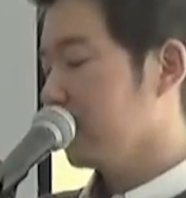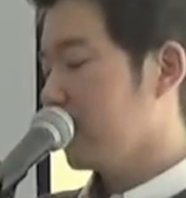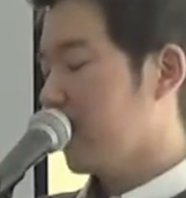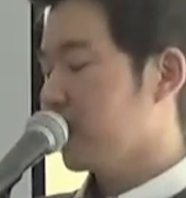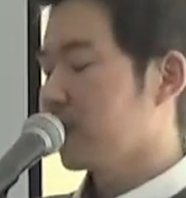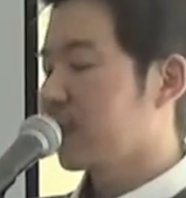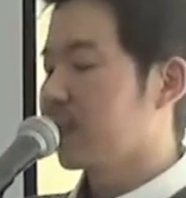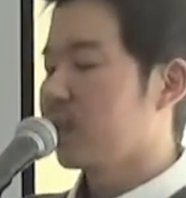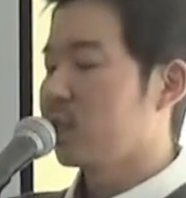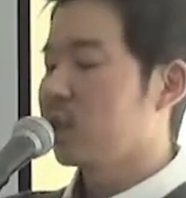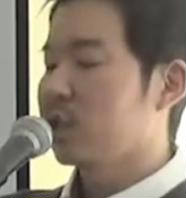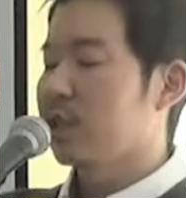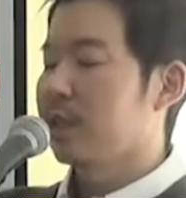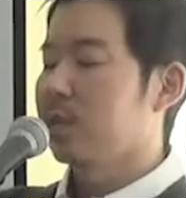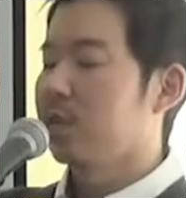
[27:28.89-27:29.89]
ある
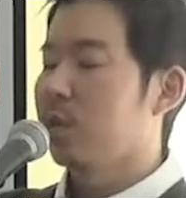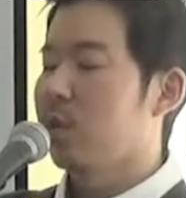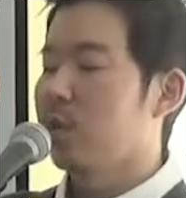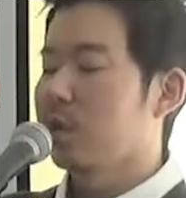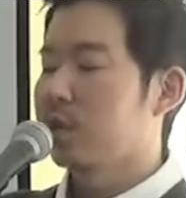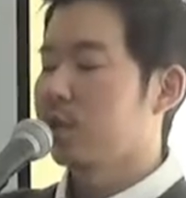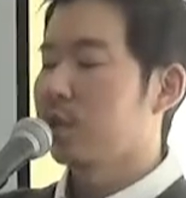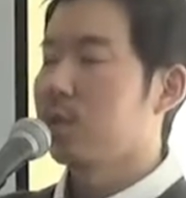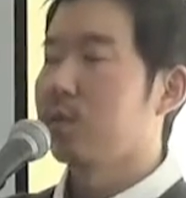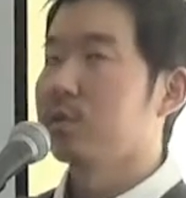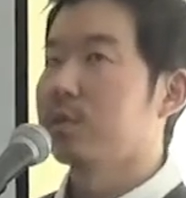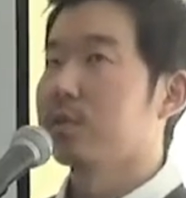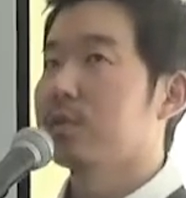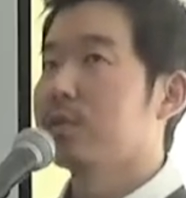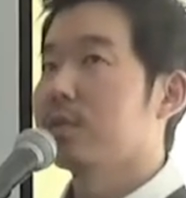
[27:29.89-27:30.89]
クリスチャンの既
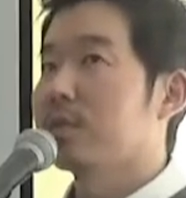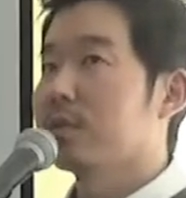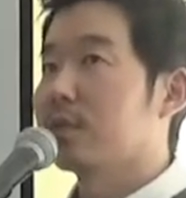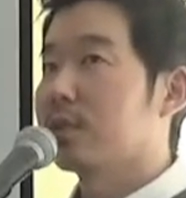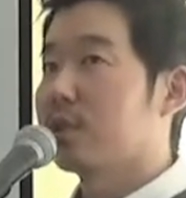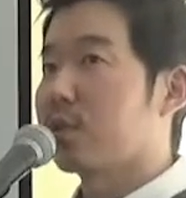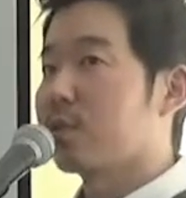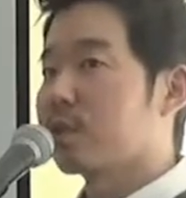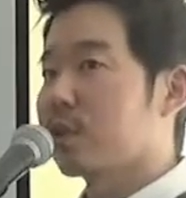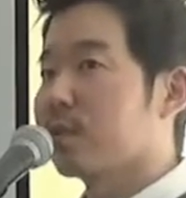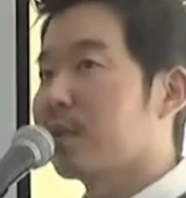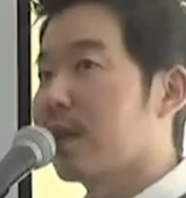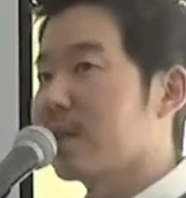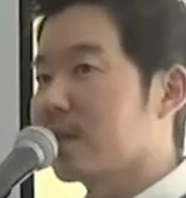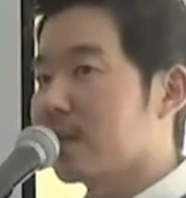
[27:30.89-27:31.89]
婚既婚者の
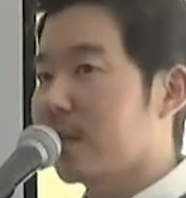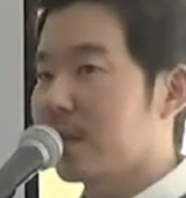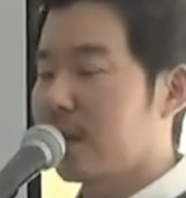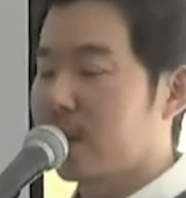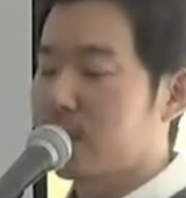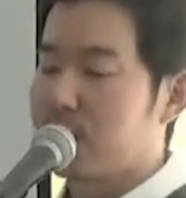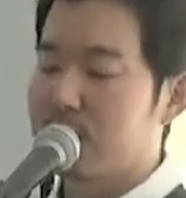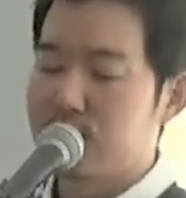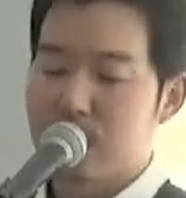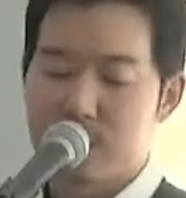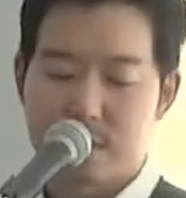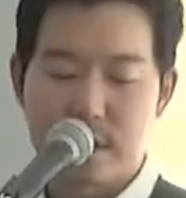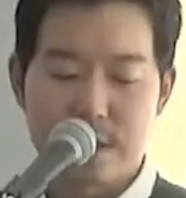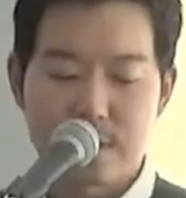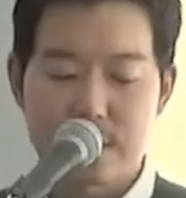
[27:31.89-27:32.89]
男性、結婚してい
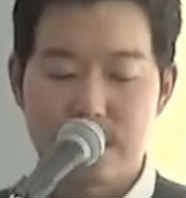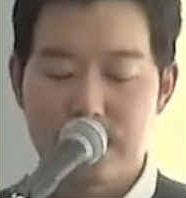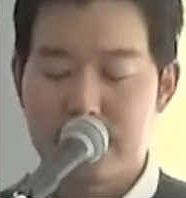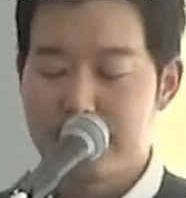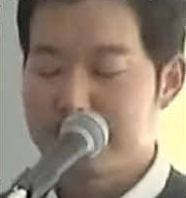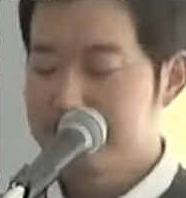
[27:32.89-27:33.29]
る男性、